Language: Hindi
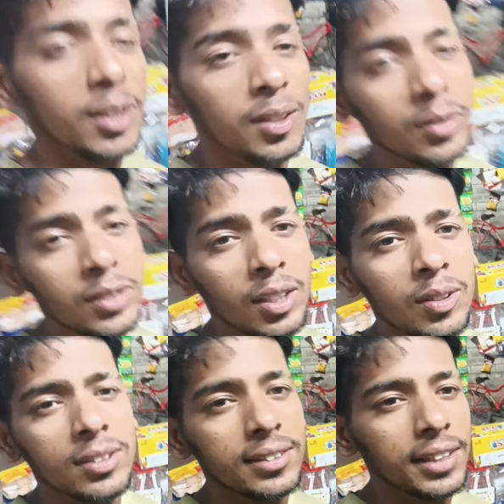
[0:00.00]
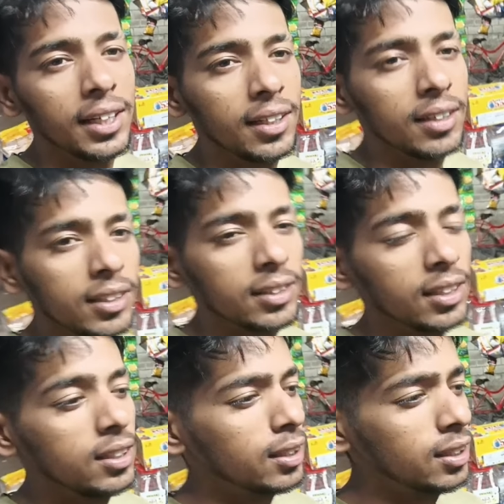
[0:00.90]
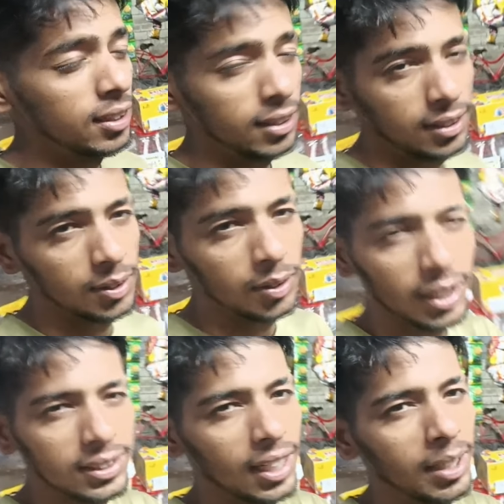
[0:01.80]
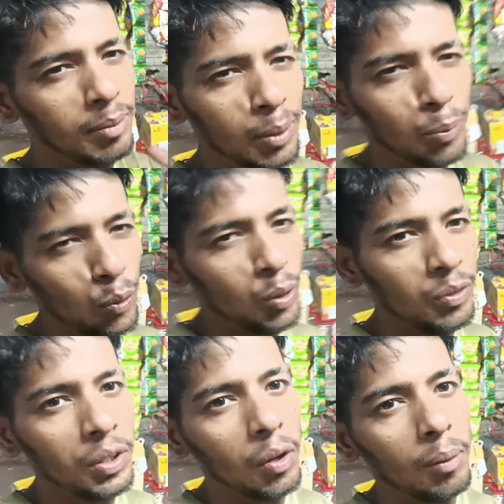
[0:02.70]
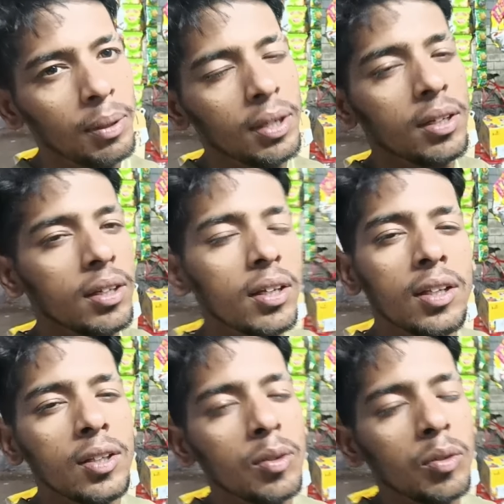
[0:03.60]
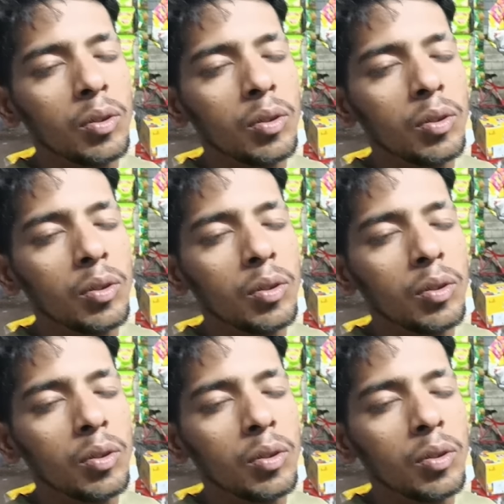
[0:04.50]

तो चलो इसे सेट करते हैं जल्दी जल्दी तो गैस आज मेरा मूड भी ऑफ है तो